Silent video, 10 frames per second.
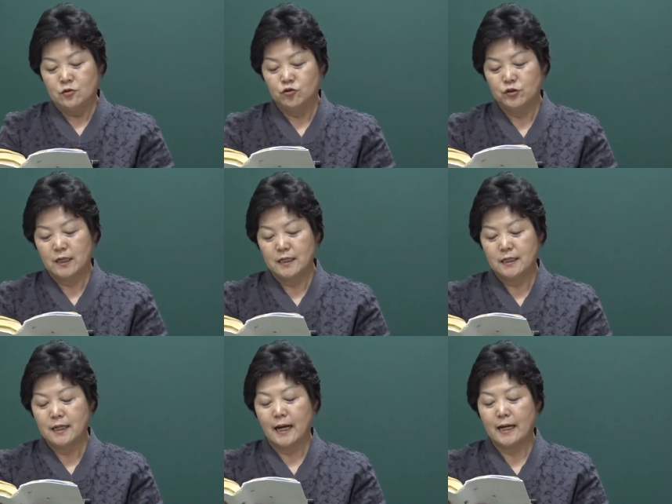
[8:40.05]

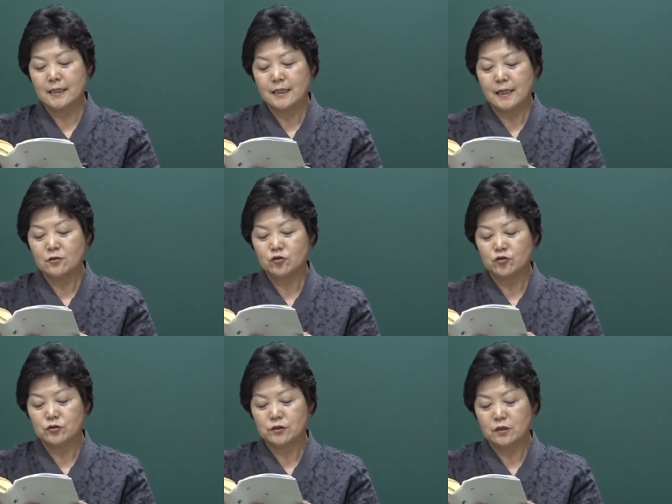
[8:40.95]
주자는 강량
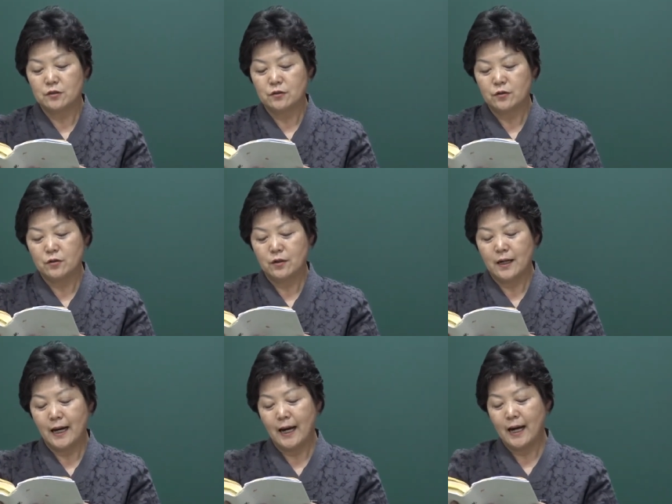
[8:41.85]
중정으로
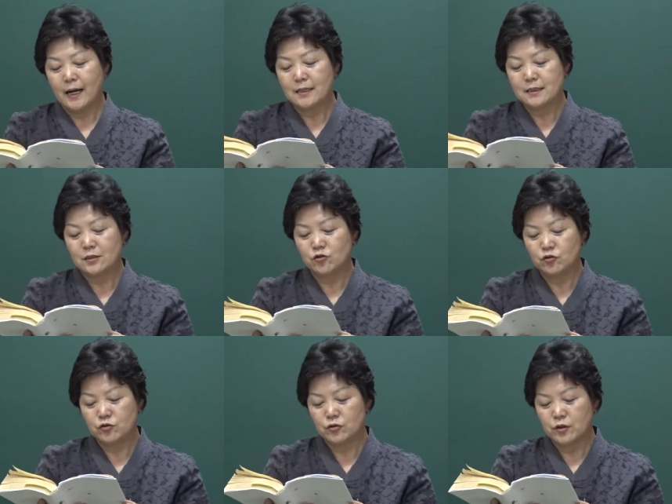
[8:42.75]
하응
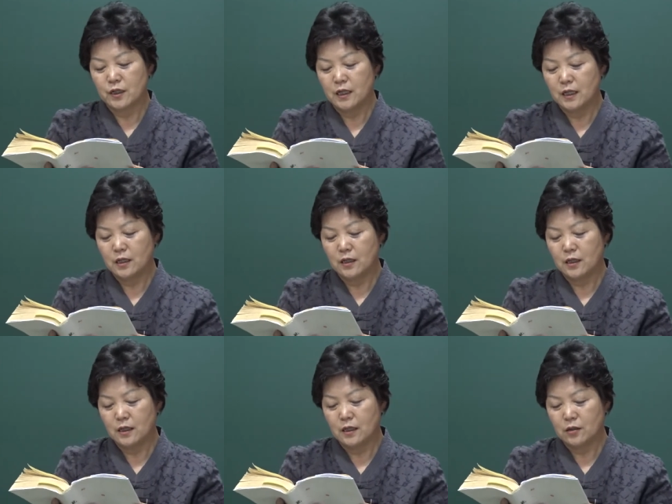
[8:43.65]

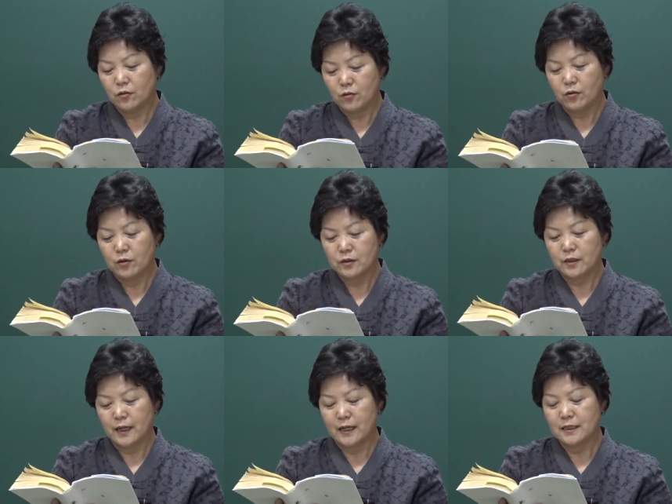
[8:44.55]
육이도
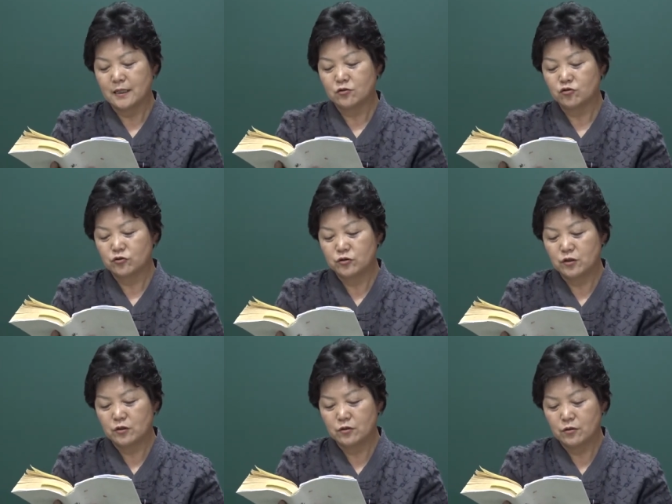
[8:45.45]
그죠 강량
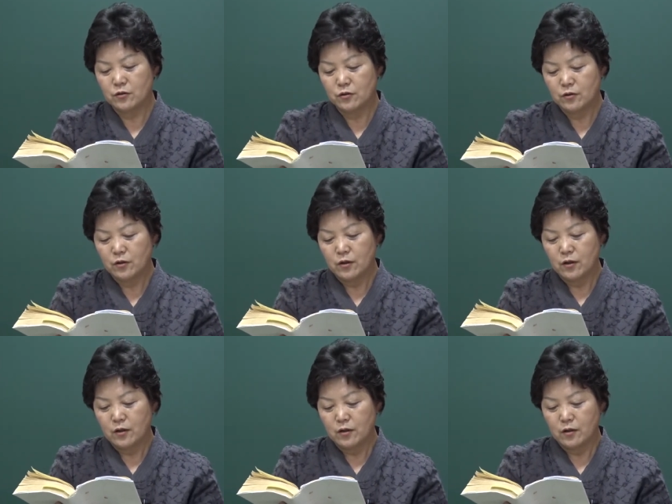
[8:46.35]
중정으로
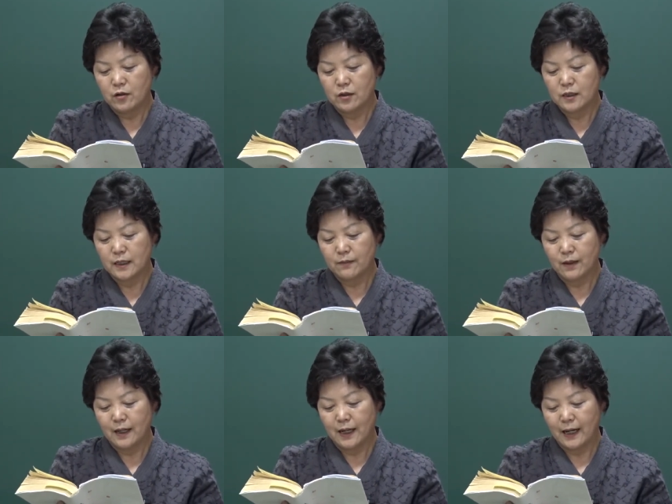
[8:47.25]
어, 그
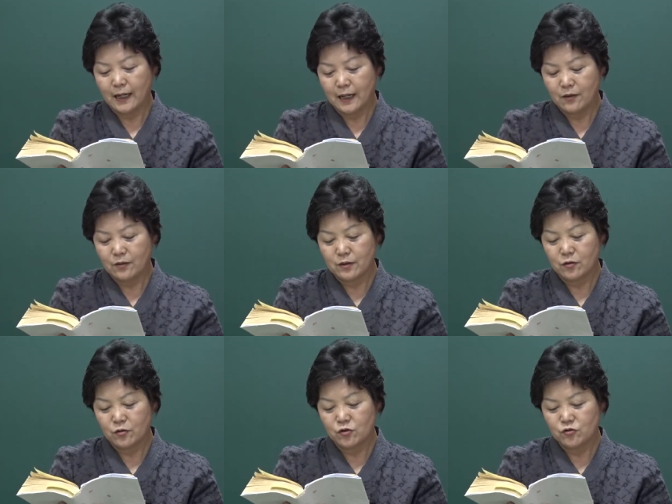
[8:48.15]
다음에 아래로는
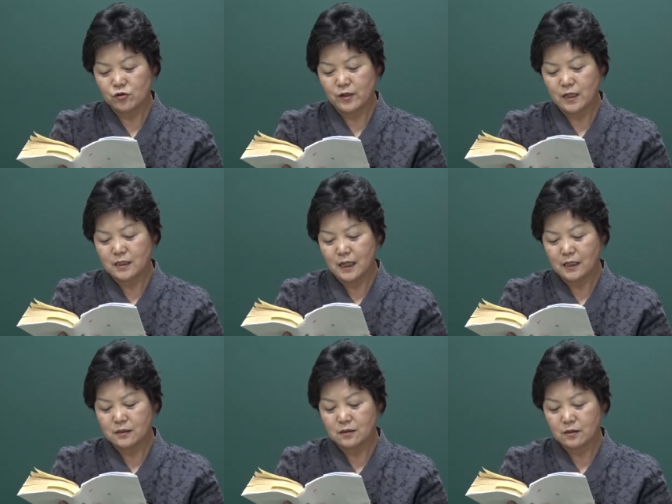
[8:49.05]
또 유기와
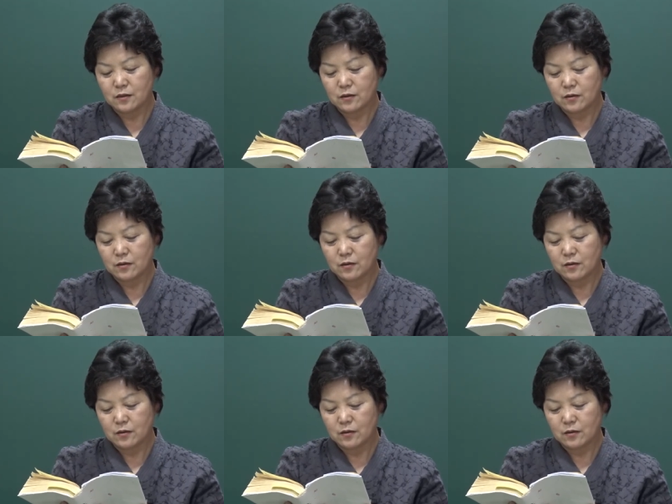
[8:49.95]
응하는 것,